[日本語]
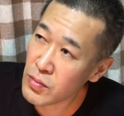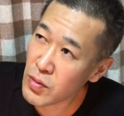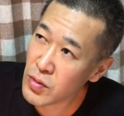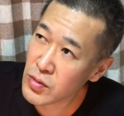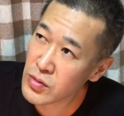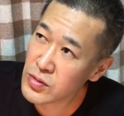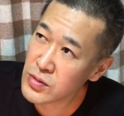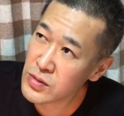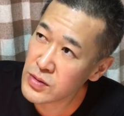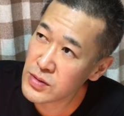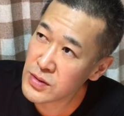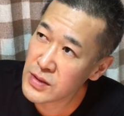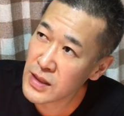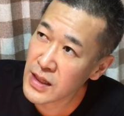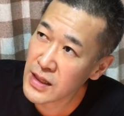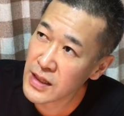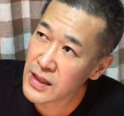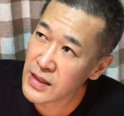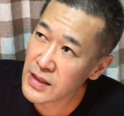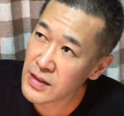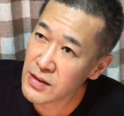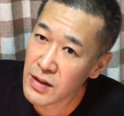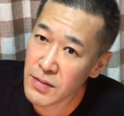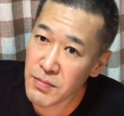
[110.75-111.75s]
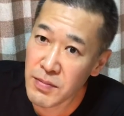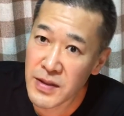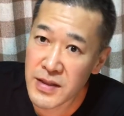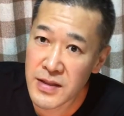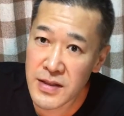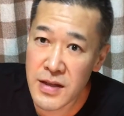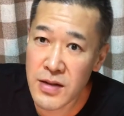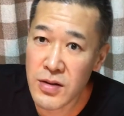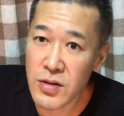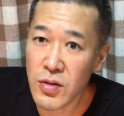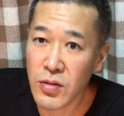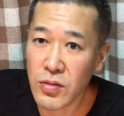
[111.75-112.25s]
僕の中ではやっぱ
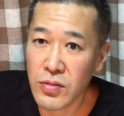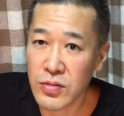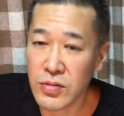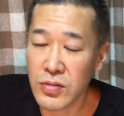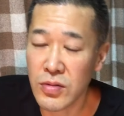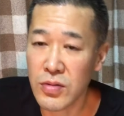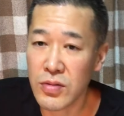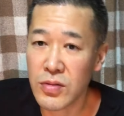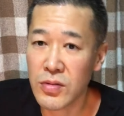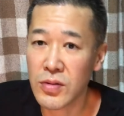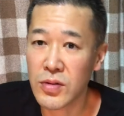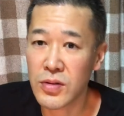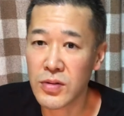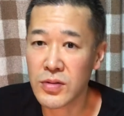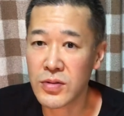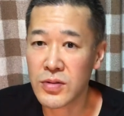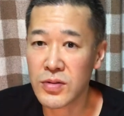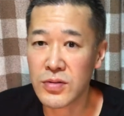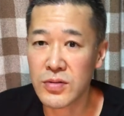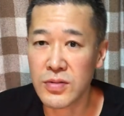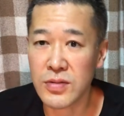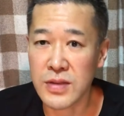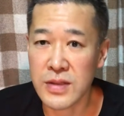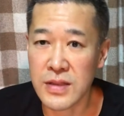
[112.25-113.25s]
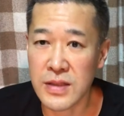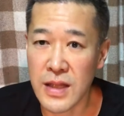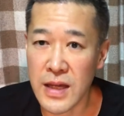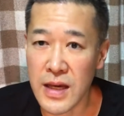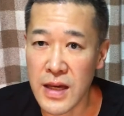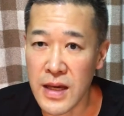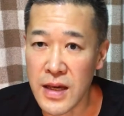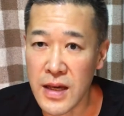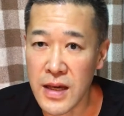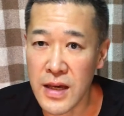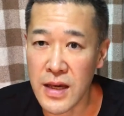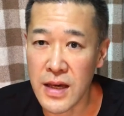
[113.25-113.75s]
全力をこう尽くし
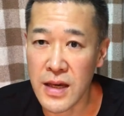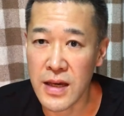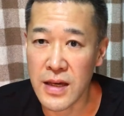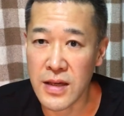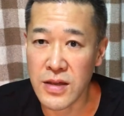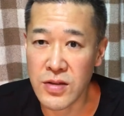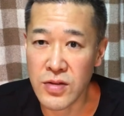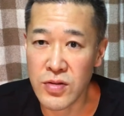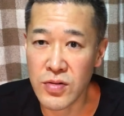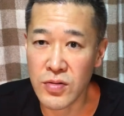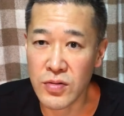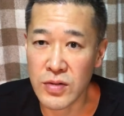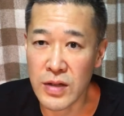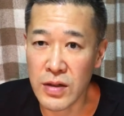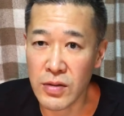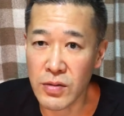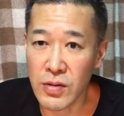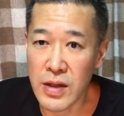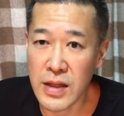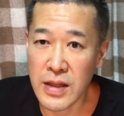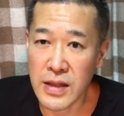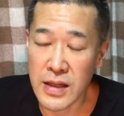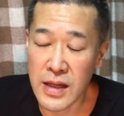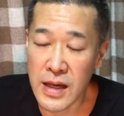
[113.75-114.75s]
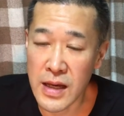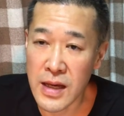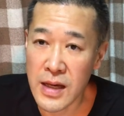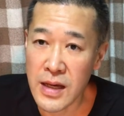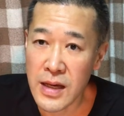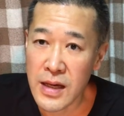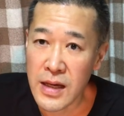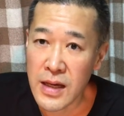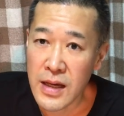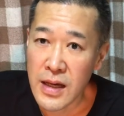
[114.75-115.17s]
て、えー、1週間終えて